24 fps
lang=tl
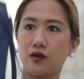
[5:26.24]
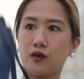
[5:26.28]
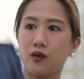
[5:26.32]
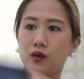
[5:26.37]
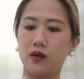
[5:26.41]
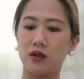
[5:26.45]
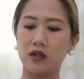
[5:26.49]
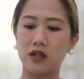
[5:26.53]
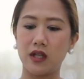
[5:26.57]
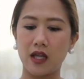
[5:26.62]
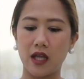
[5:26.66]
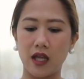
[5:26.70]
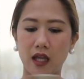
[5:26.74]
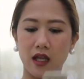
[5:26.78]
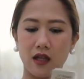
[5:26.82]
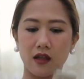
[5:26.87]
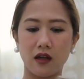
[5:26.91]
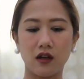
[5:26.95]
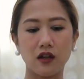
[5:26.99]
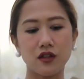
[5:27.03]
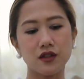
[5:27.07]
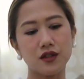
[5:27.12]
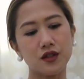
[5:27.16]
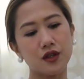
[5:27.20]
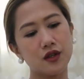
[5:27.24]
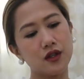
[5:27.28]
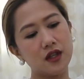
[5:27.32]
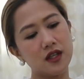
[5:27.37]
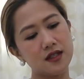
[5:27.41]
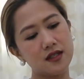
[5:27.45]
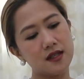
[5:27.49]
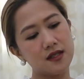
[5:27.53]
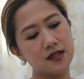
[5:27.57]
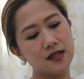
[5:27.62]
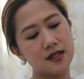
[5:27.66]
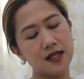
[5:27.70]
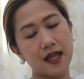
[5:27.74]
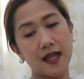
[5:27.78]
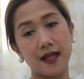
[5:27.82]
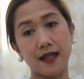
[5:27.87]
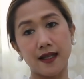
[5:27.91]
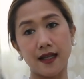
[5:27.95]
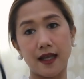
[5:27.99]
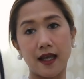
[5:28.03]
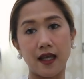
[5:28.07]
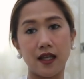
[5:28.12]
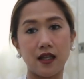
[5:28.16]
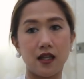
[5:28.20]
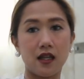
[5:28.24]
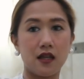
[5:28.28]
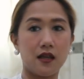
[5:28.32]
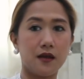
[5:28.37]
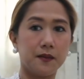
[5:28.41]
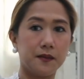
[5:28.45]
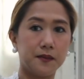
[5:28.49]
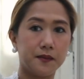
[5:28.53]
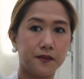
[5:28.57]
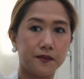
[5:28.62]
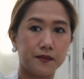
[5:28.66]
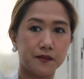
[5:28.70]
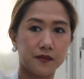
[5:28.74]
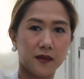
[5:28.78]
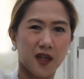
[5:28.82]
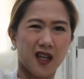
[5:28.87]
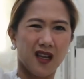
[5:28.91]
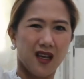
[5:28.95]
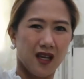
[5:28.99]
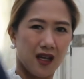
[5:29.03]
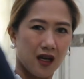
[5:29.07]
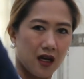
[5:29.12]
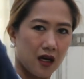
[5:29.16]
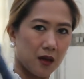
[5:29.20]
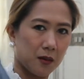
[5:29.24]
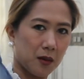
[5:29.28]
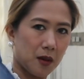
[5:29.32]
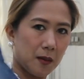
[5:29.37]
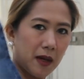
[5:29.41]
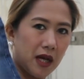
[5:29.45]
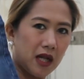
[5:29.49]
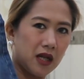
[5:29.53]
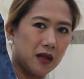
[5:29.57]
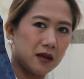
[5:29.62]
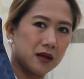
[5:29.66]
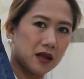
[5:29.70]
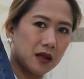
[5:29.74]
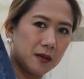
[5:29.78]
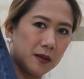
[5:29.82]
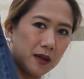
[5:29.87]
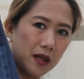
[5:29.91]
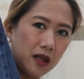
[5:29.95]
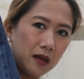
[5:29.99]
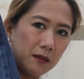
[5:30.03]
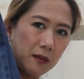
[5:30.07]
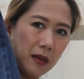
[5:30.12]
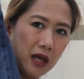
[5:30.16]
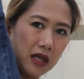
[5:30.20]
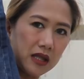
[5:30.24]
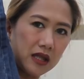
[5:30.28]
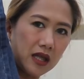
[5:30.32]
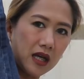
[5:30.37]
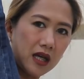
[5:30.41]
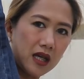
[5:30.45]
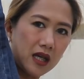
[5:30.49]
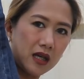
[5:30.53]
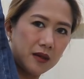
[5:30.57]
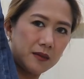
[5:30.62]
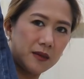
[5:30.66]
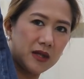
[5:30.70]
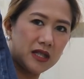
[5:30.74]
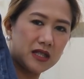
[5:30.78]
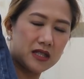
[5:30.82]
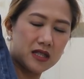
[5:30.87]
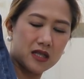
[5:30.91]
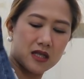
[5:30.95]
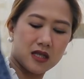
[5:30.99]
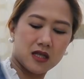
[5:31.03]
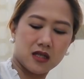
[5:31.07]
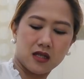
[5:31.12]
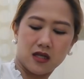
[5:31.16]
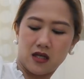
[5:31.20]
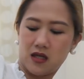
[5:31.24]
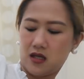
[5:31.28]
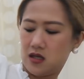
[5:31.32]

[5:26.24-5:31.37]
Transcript: old. And also, this is 10K na. Mamamahalang kami ng bata. Kaya minsan,